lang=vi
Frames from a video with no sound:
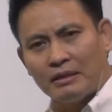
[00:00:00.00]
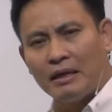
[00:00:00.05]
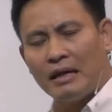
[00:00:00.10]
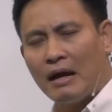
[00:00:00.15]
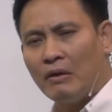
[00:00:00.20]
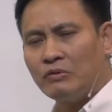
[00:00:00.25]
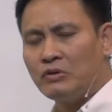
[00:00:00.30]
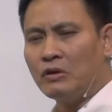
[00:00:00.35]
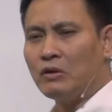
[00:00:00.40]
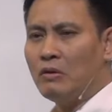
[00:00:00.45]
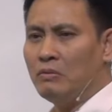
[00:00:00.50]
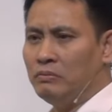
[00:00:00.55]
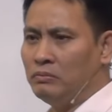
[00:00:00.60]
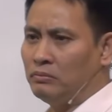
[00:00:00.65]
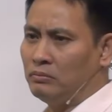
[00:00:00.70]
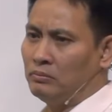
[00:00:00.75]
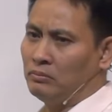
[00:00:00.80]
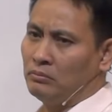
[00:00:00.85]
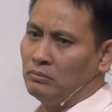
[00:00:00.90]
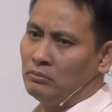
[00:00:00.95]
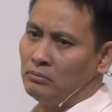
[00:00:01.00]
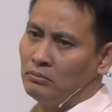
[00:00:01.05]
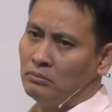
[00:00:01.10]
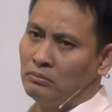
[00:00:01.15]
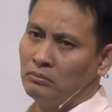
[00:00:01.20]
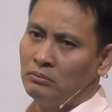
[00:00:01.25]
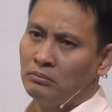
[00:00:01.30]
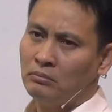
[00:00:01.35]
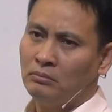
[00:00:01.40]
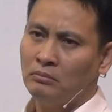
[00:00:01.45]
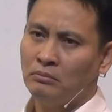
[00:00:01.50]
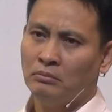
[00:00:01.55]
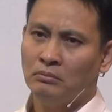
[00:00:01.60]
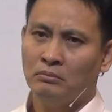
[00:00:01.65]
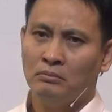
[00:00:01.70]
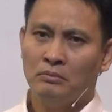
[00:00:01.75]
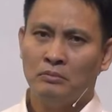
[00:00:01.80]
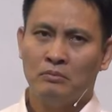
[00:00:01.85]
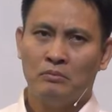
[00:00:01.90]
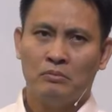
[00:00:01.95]
phải mặc như thế nào cho đúng
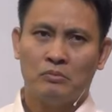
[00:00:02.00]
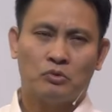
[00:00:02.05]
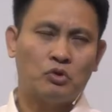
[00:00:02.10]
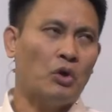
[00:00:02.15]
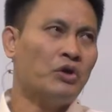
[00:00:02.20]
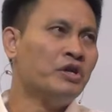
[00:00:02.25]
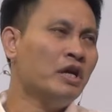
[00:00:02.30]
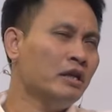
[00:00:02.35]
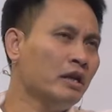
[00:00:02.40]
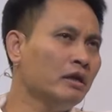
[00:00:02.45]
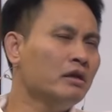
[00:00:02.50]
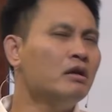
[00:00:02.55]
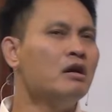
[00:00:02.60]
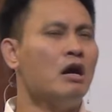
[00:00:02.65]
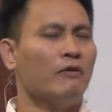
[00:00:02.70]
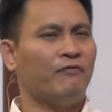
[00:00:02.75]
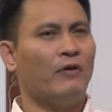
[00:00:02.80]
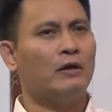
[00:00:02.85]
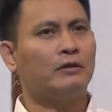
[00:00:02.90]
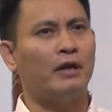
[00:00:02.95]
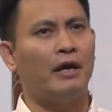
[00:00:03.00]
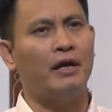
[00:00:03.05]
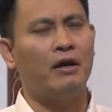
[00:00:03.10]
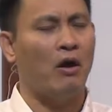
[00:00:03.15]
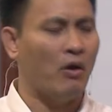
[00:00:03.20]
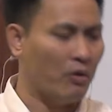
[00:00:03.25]
tôi nhìn những